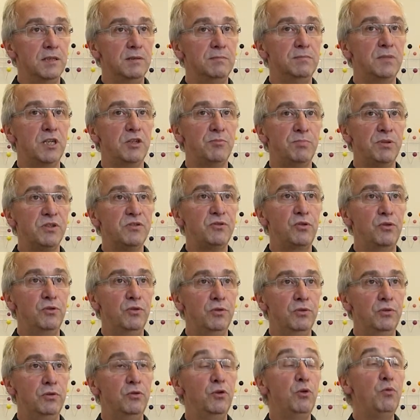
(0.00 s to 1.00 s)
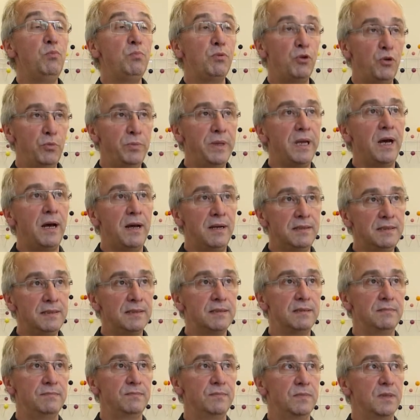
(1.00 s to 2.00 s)
Moi, je pense que le, premier
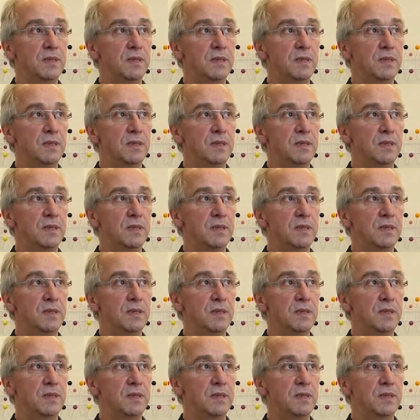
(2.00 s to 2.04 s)
axe,